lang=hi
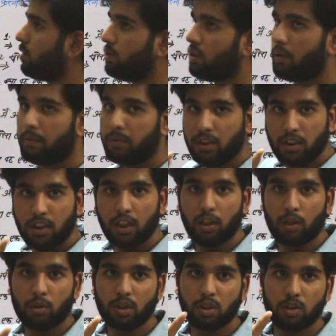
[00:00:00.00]
तो आप हिंदी
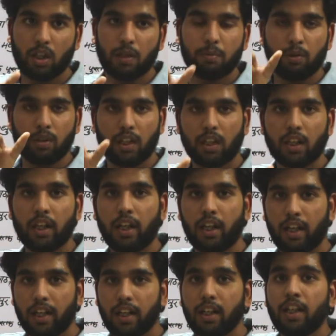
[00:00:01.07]
करोगे तो आपको लग रहा
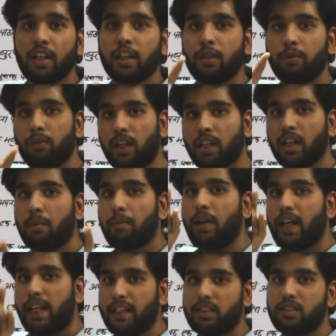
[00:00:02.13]
है कि वाक्य में
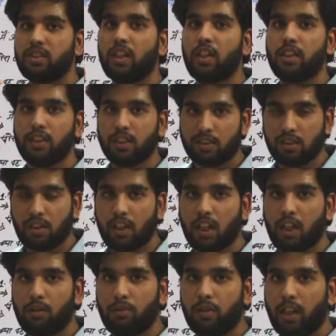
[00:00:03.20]
एस या यस
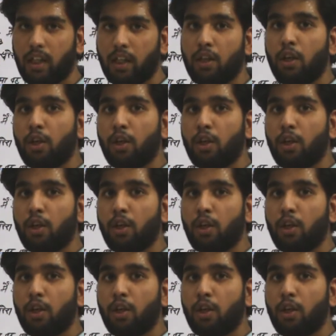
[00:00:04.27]
लगा हुआ है